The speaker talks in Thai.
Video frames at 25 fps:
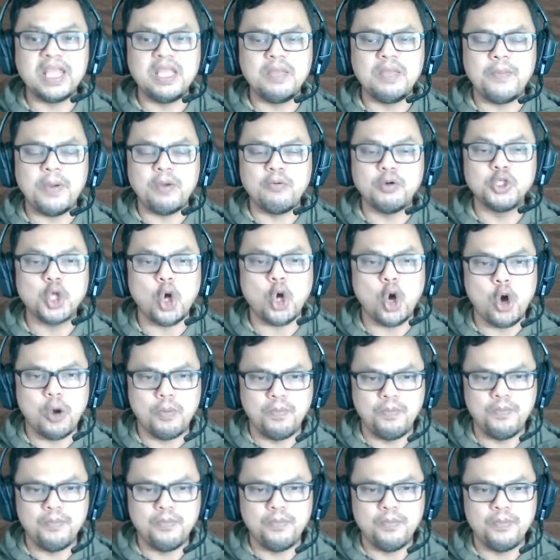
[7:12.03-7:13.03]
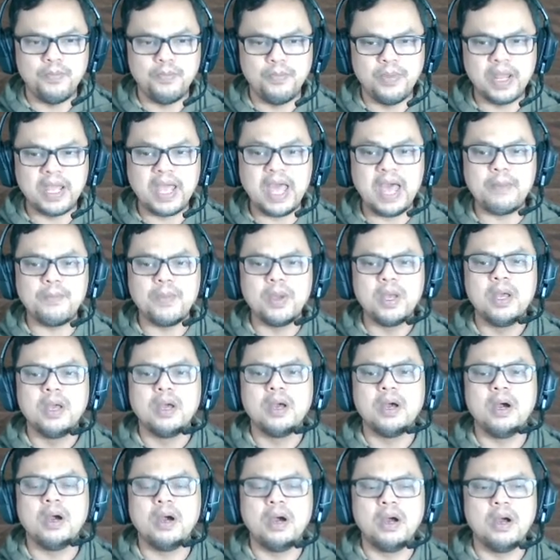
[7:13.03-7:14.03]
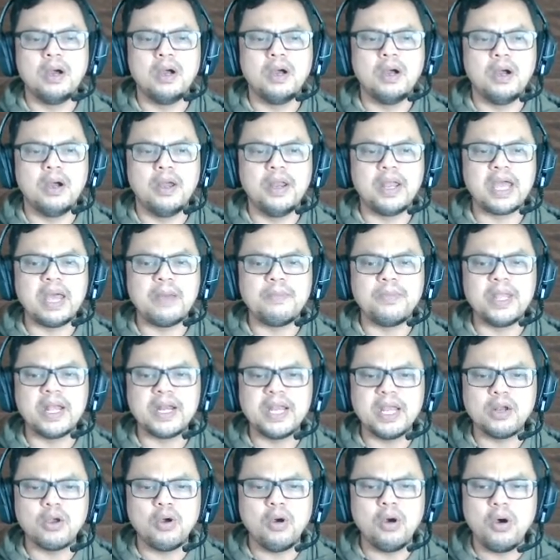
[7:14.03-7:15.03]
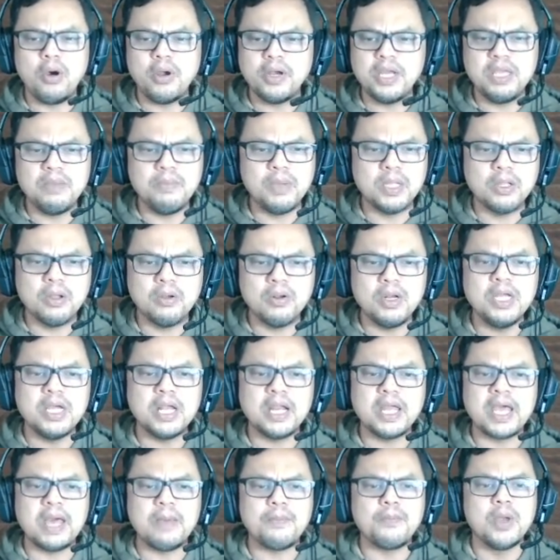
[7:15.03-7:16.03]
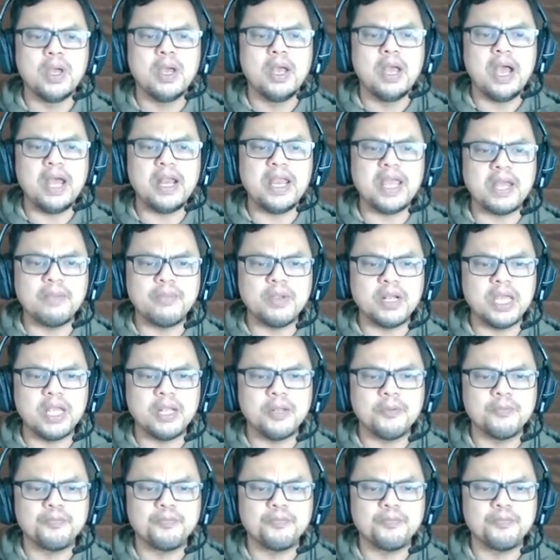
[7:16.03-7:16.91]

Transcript: ที่แปลว่าชอบนะครับเออนะครับ ดังนั้นข้อนี้ไม่ต้องเลือกเลยครับ อันไหนครับนักเรียน